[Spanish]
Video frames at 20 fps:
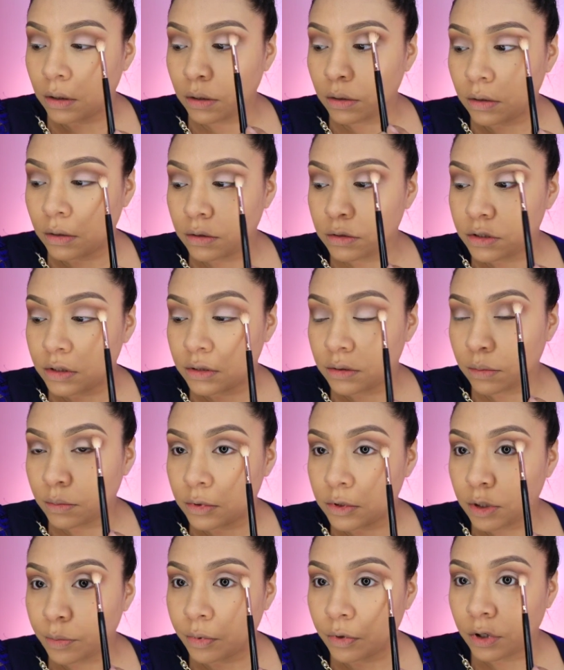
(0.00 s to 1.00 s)
entonces
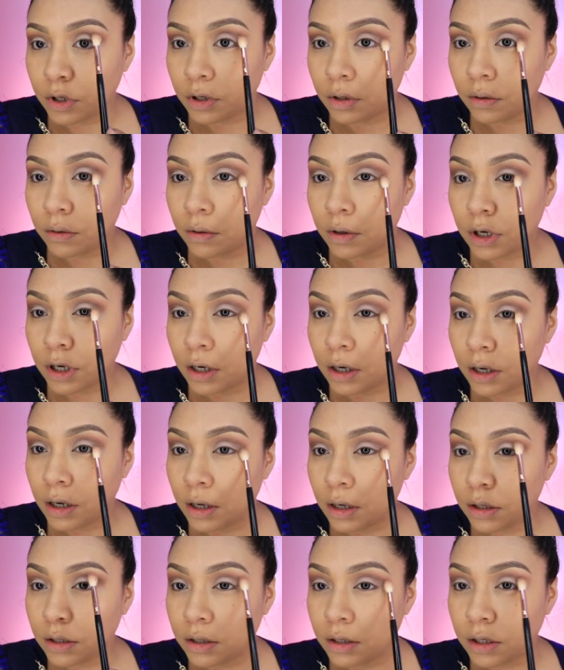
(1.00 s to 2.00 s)
vamos a ponerlo
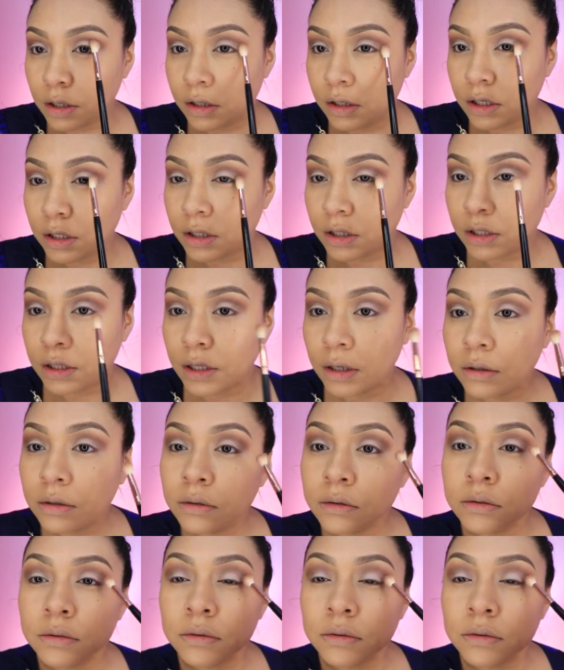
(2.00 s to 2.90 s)
acá en la esquinita